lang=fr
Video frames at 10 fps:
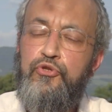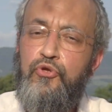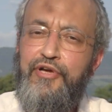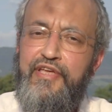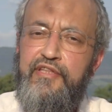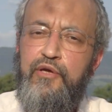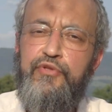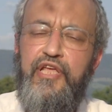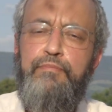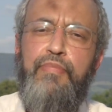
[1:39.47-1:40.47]
notoriété
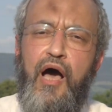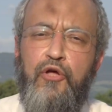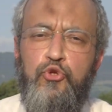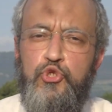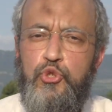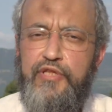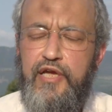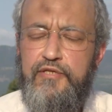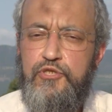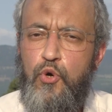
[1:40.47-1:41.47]
au départ de son
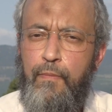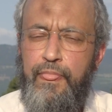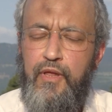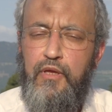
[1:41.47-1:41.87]
action,